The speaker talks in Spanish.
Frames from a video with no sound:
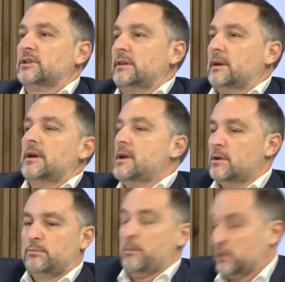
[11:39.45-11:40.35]
Es decir,
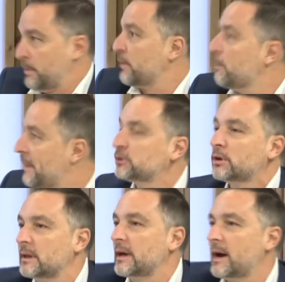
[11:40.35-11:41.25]
Podemos hacer un
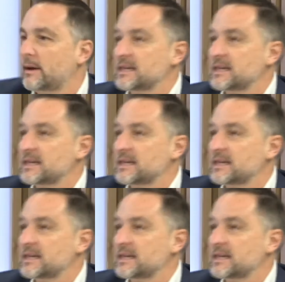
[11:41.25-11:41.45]
pacto que diga,